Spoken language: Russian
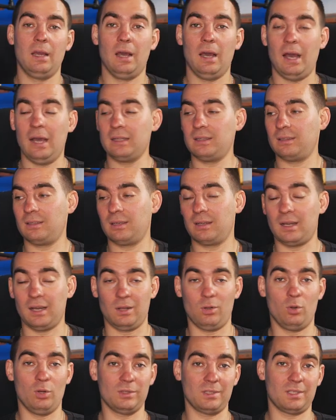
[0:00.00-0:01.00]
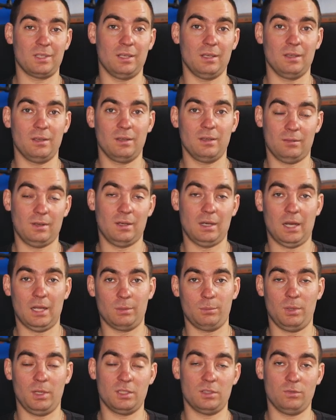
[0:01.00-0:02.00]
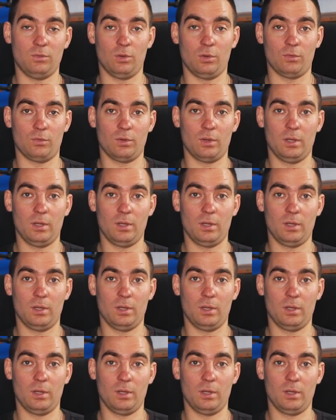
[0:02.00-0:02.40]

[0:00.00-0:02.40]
от колонки? от Blitzwolf.